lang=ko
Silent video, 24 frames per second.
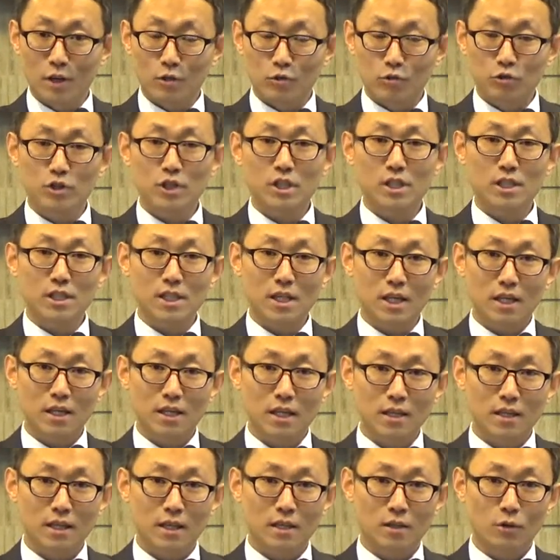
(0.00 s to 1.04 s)

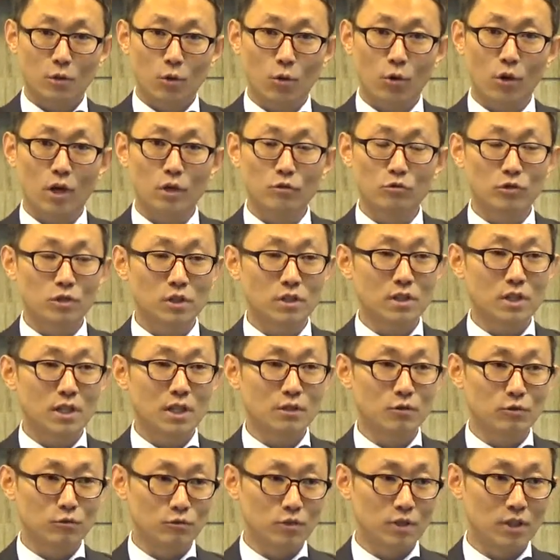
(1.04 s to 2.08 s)
중직자에 대한 교회
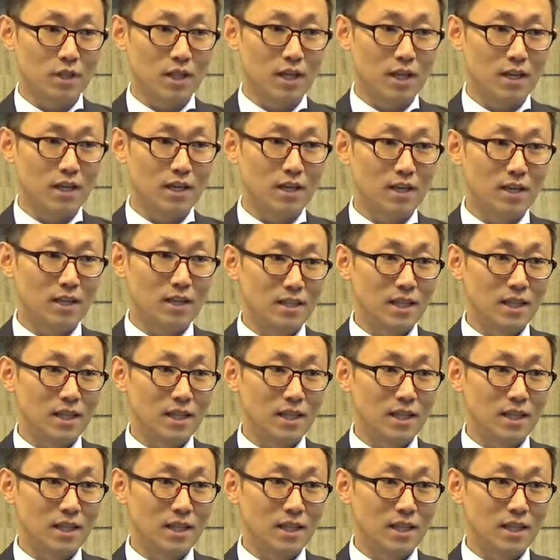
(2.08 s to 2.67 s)
중직자는 누구인가?